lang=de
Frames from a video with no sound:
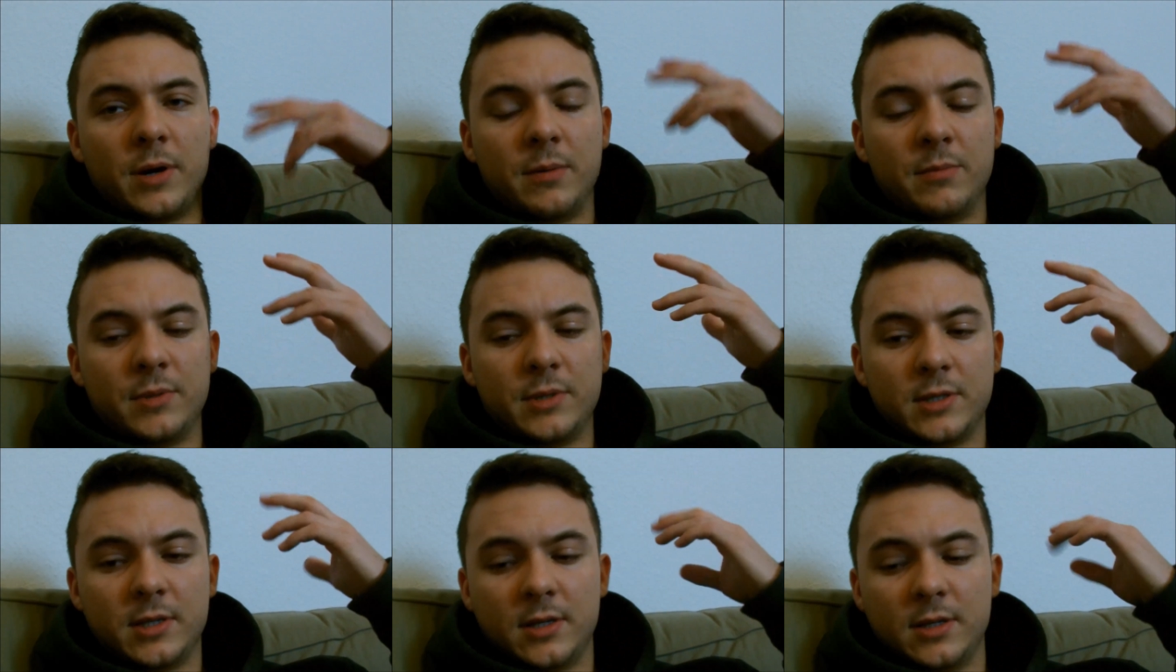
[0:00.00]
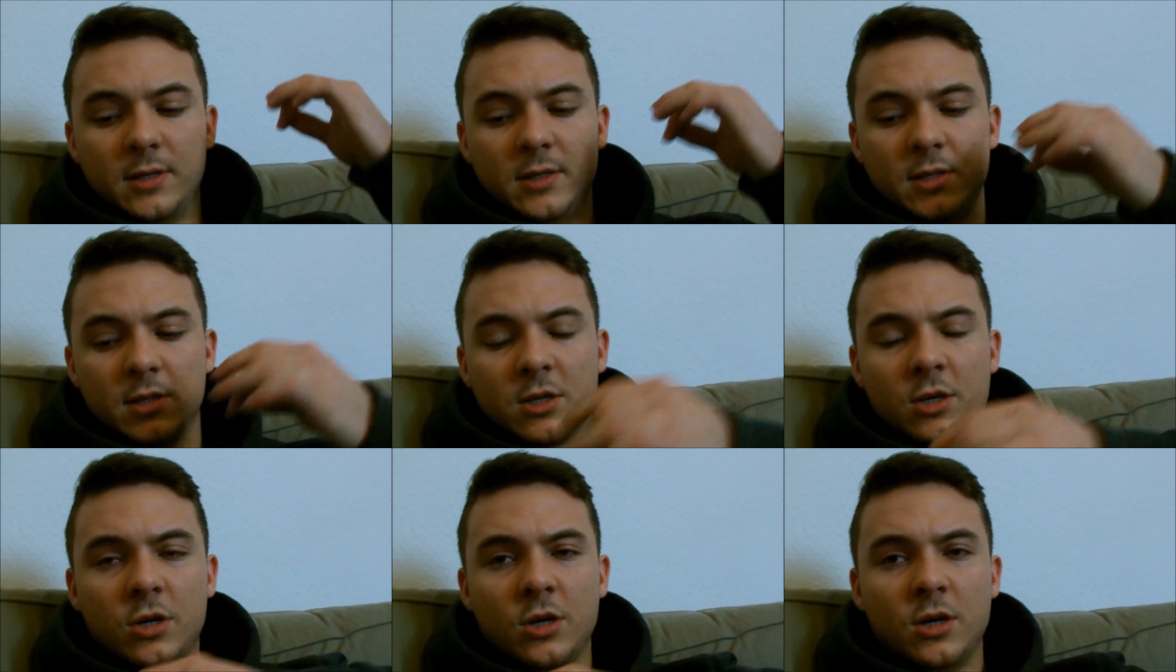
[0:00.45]
ein bisschen
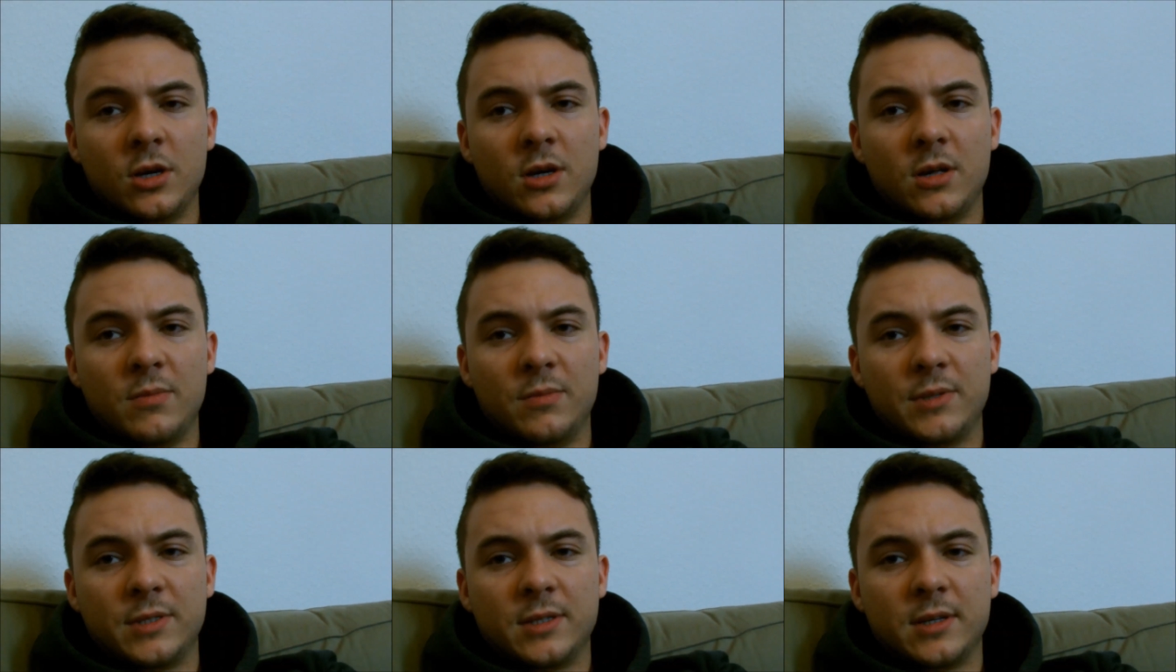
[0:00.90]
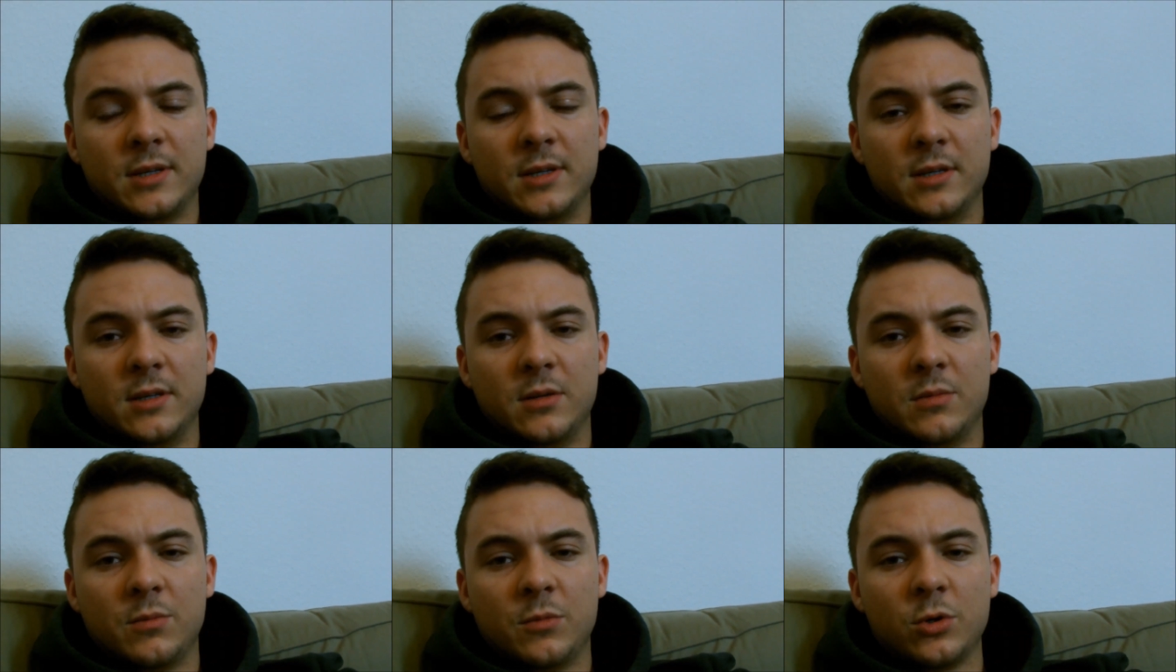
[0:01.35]
ins Gehirn, ein bisschen in
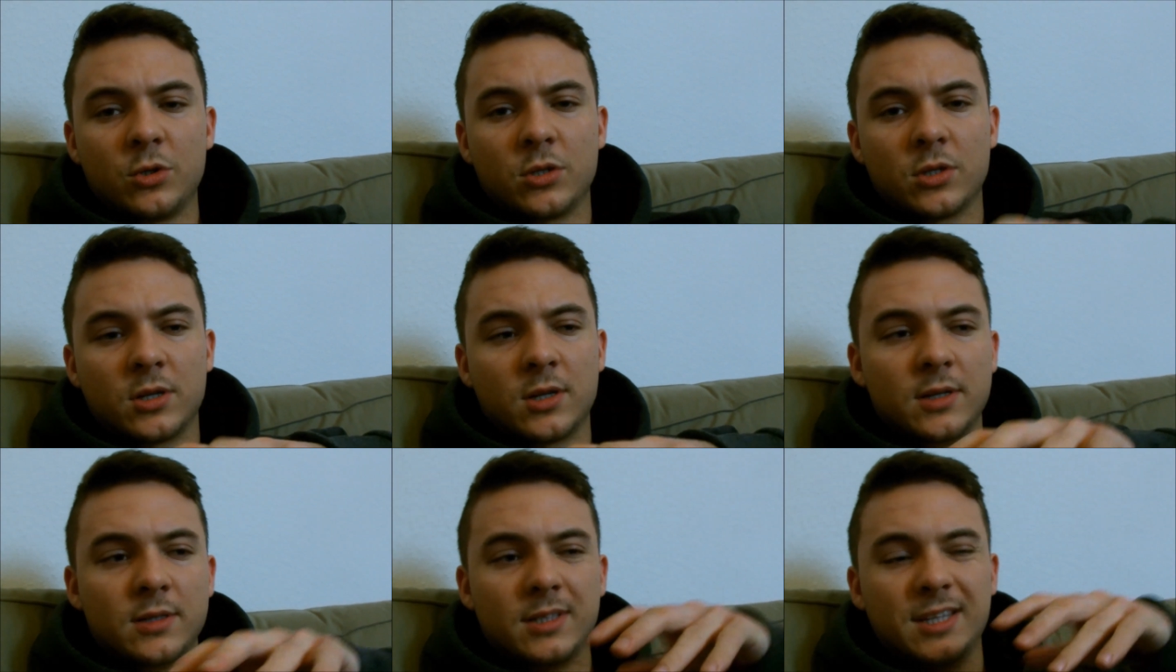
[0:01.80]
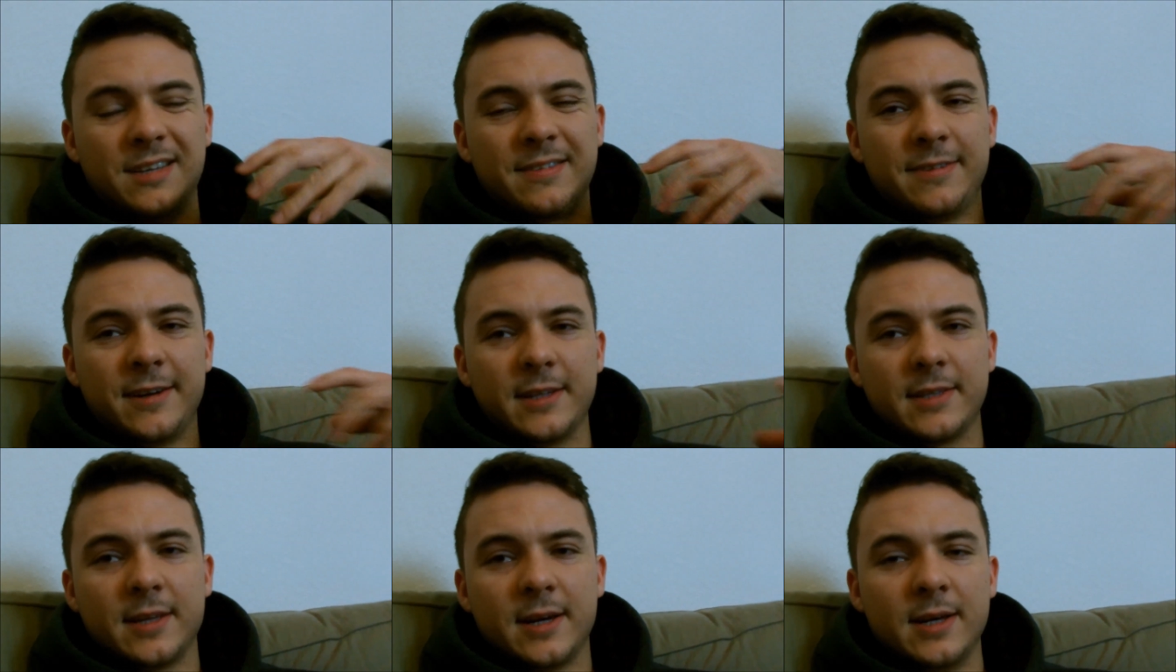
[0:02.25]
die Muskeln sich
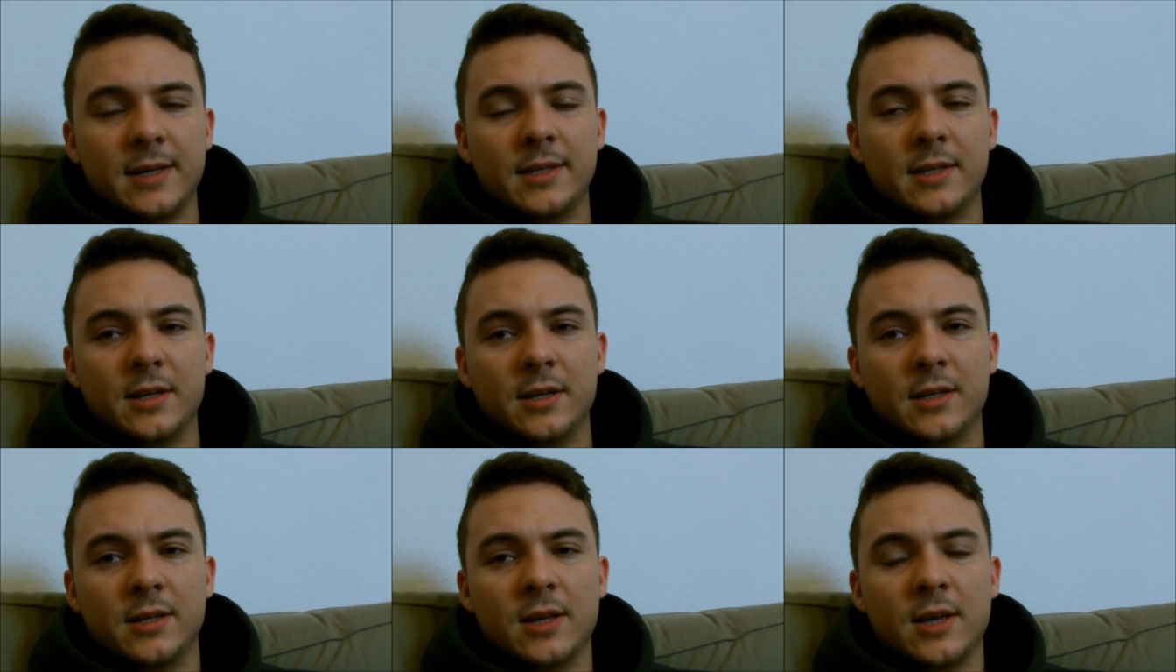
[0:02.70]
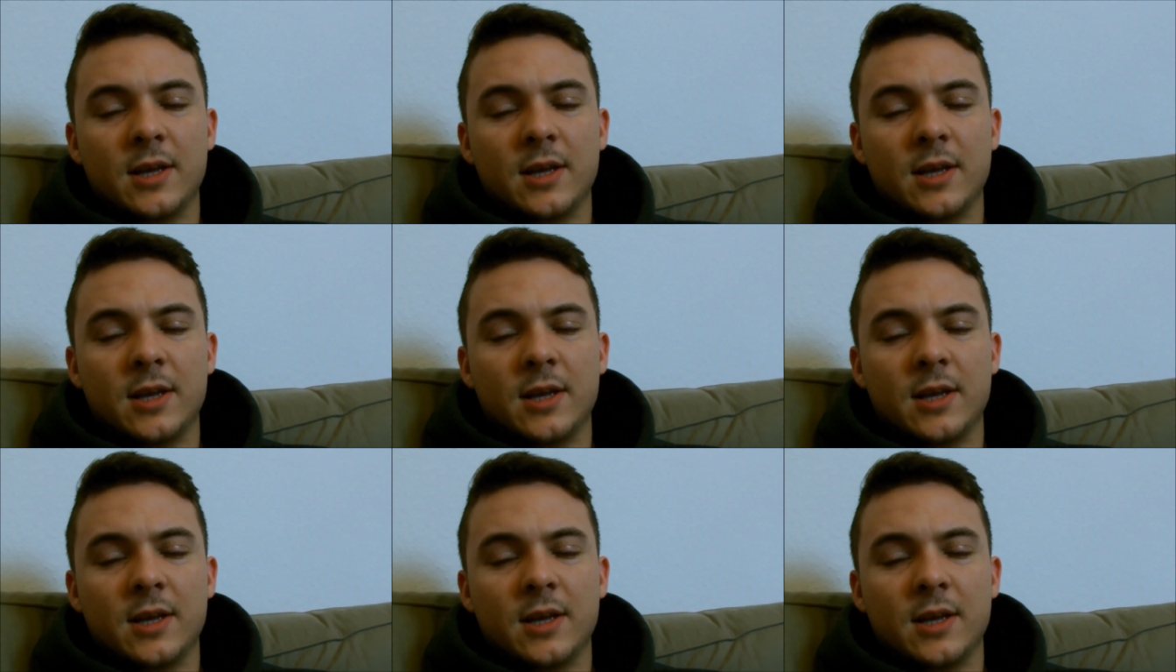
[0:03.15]
verteilen